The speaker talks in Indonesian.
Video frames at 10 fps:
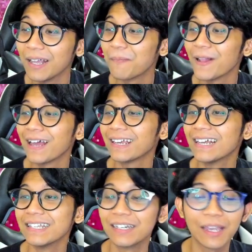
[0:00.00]
ini apa lagi
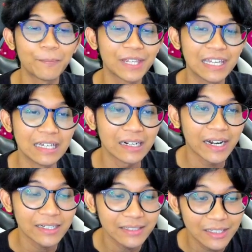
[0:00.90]
anjir? Kayak penyihir
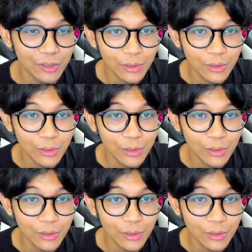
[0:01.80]
es gitu.